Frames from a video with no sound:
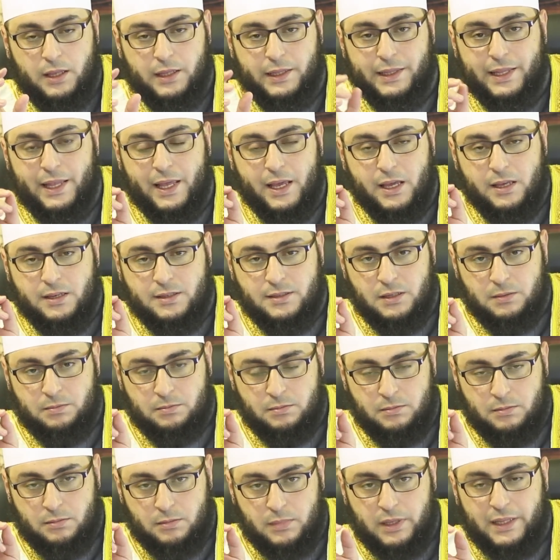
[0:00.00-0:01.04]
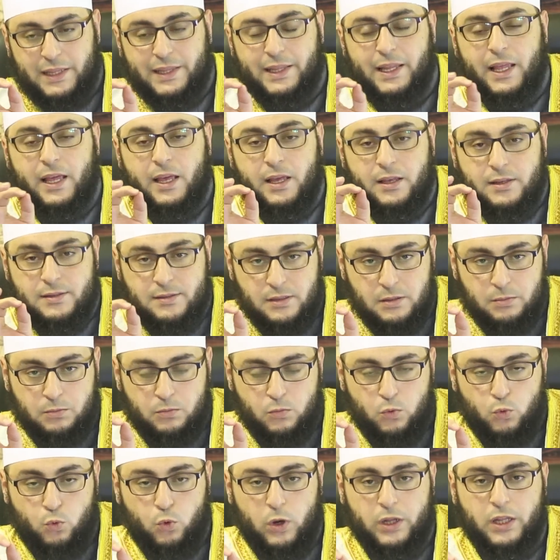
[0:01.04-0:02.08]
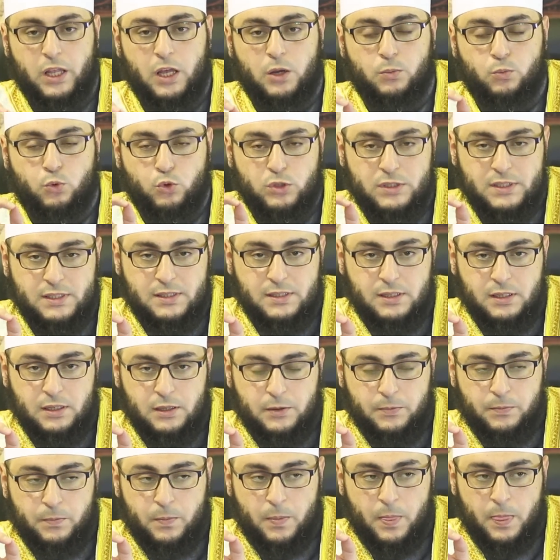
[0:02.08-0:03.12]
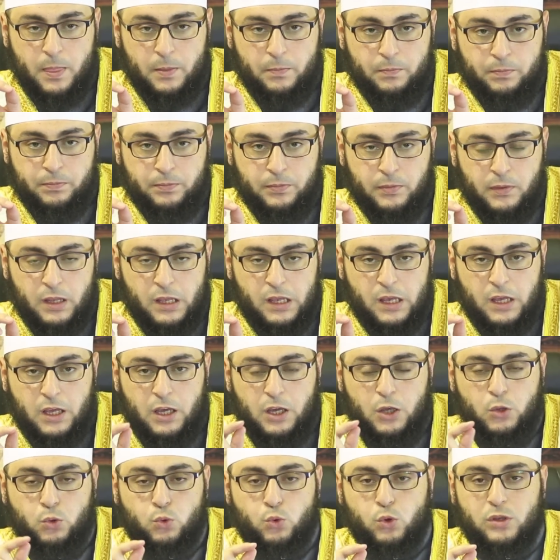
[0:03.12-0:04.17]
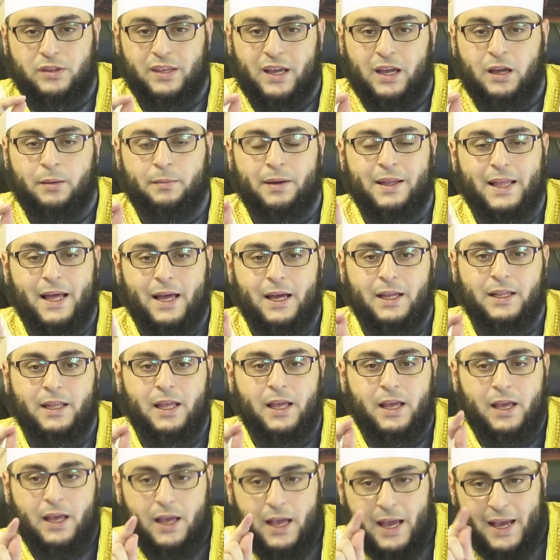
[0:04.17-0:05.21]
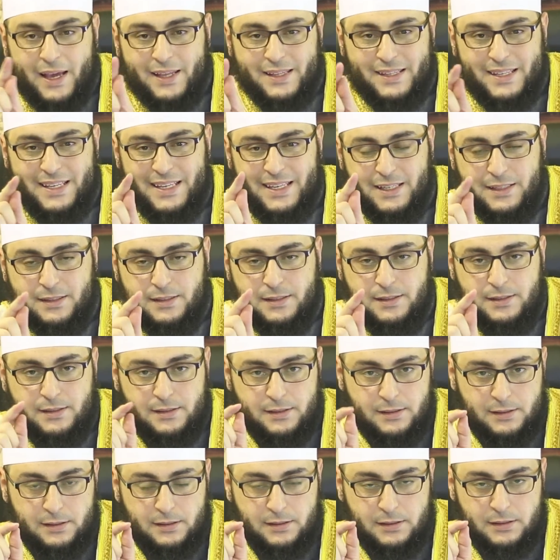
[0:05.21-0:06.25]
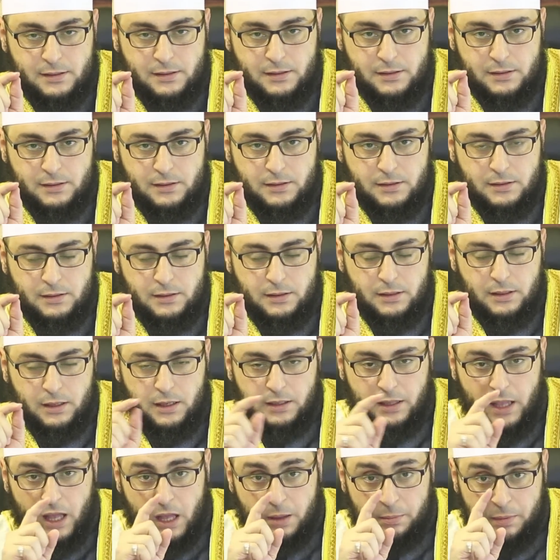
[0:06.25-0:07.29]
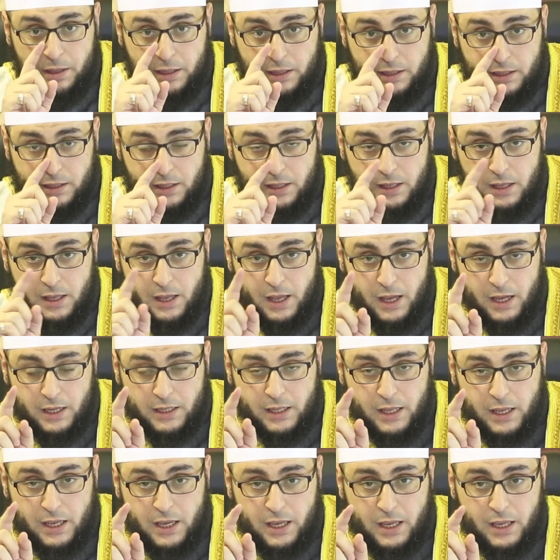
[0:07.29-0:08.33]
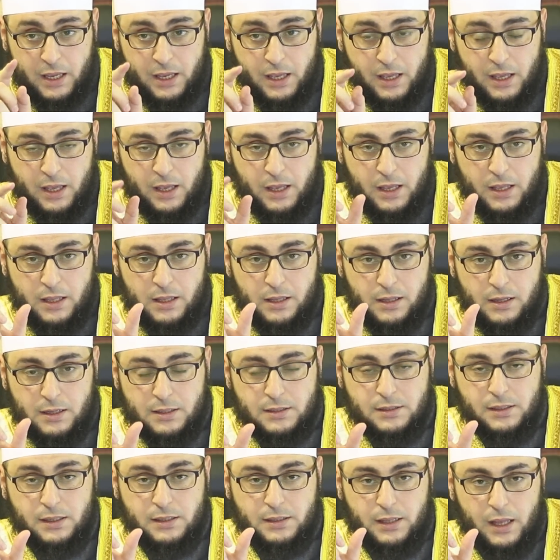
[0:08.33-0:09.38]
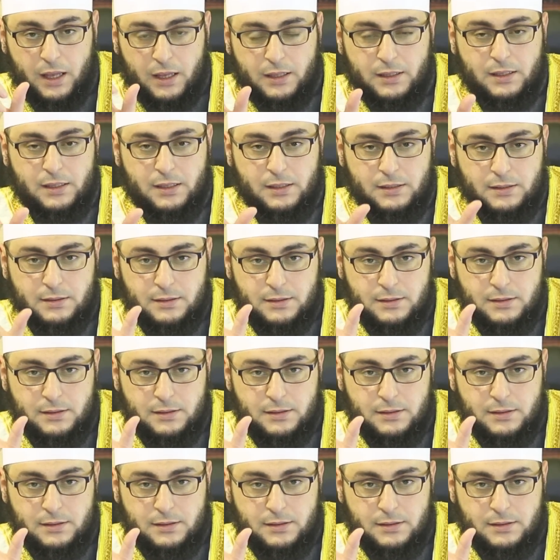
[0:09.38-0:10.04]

لازم لازم ولا بد انه يتعمل على حديد يتعمل على ايه قطعه حديد